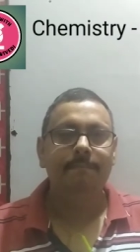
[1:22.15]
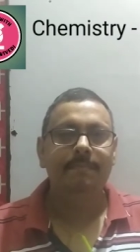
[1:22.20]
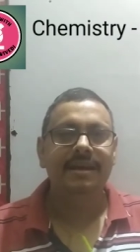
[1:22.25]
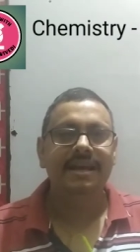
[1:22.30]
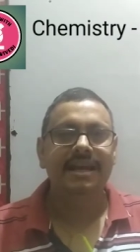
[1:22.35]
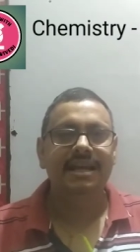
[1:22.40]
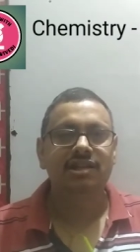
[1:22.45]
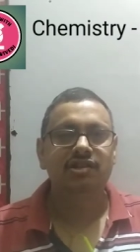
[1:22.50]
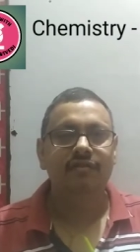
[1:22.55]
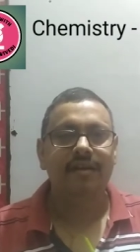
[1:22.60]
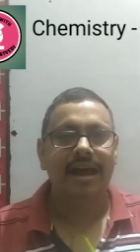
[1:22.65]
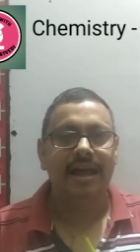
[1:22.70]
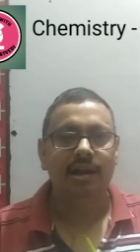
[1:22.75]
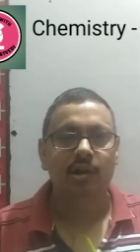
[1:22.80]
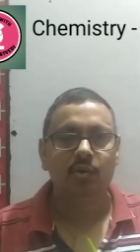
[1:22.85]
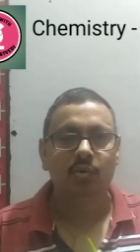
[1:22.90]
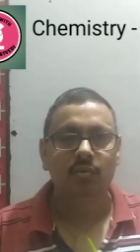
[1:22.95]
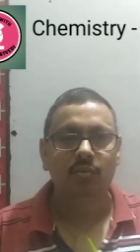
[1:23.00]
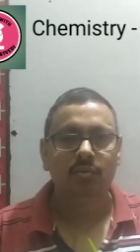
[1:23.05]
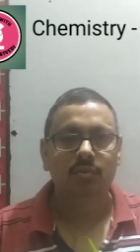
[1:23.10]
पीएच
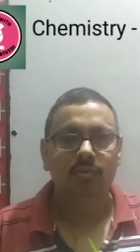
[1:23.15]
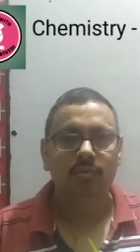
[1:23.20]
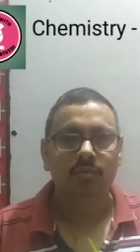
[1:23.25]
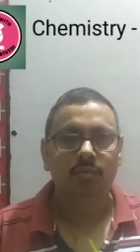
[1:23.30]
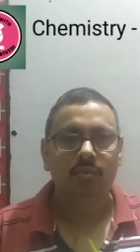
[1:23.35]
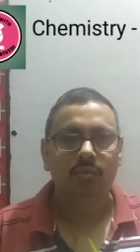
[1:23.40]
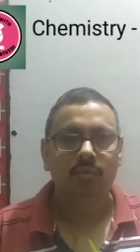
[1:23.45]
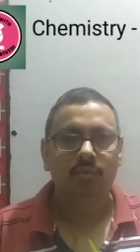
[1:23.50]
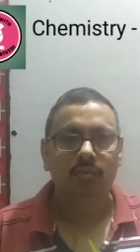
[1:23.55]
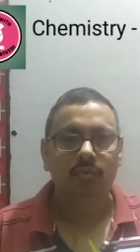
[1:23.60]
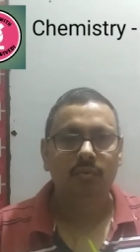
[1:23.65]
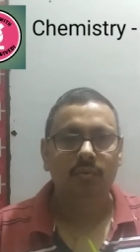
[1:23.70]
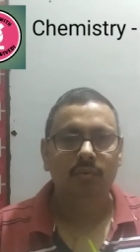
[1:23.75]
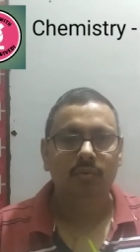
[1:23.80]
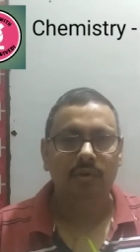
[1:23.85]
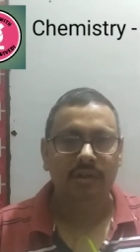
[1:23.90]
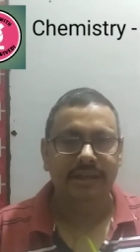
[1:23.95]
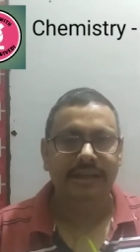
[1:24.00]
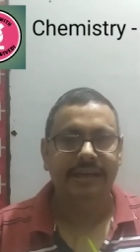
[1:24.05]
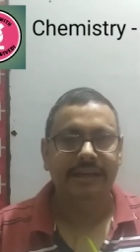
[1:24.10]
वैल्यू
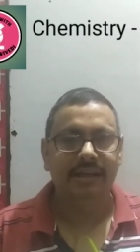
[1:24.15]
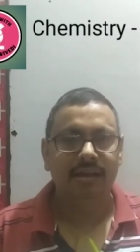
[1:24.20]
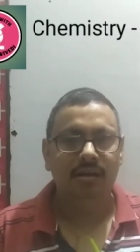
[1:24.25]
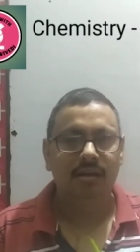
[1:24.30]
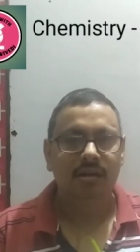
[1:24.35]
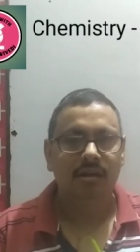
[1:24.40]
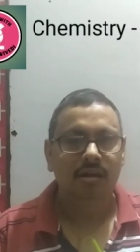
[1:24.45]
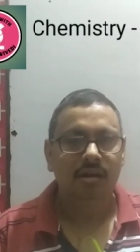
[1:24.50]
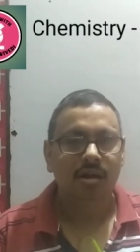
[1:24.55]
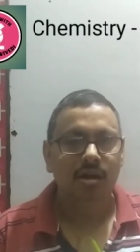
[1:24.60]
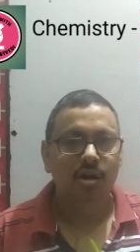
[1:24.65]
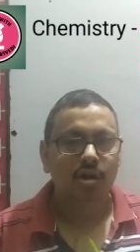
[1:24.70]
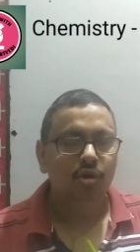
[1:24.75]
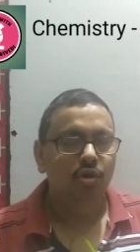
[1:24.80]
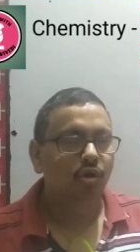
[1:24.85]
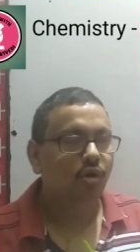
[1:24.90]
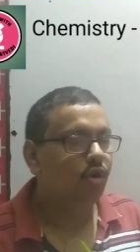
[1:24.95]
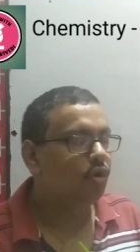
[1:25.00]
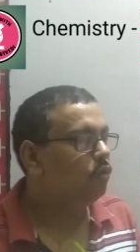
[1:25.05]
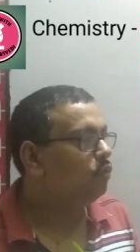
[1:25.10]
दी
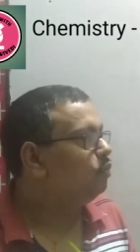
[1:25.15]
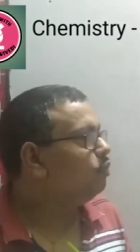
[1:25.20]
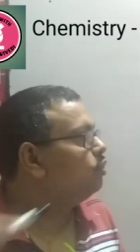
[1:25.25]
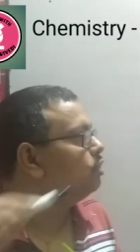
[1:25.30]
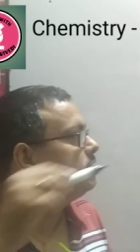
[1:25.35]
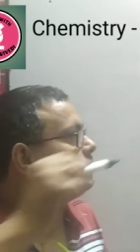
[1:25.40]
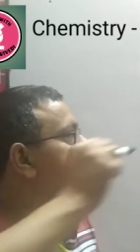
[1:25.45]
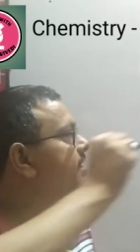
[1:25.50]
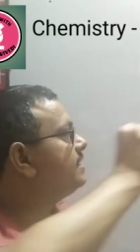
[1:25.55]
तो उस